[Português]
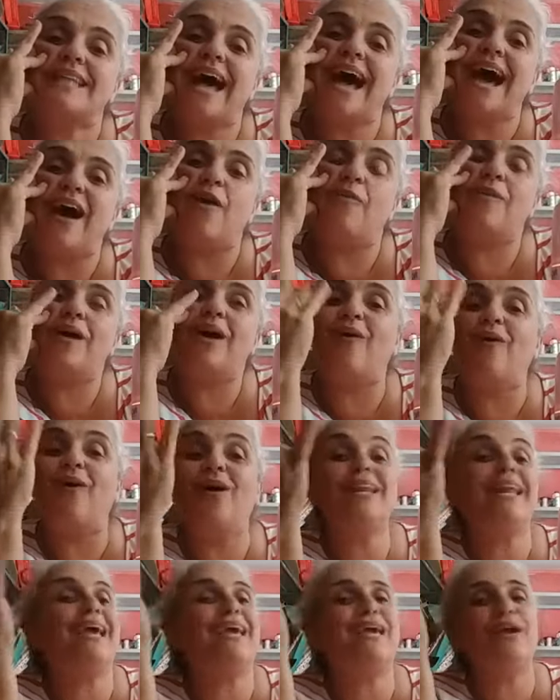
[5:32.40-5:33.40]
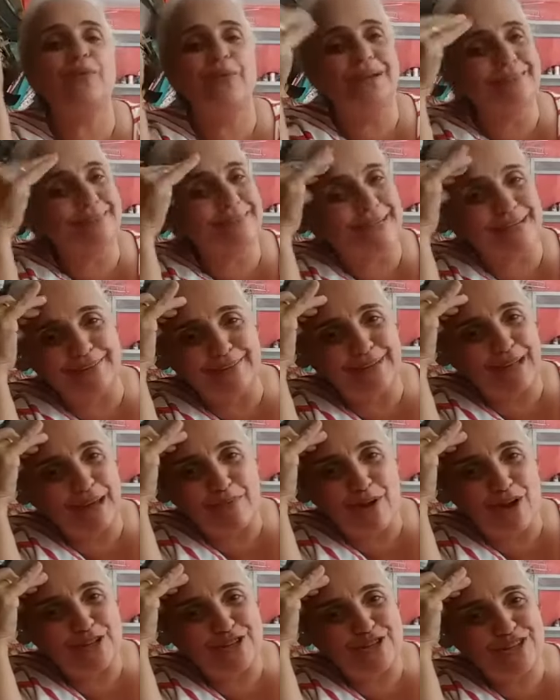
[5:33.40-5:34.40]
da alma. Olha eu entrando na
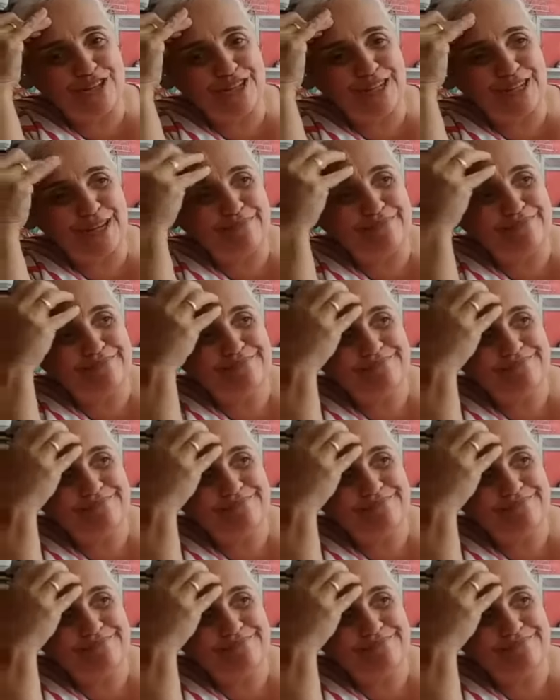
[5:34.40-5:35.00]
modinha.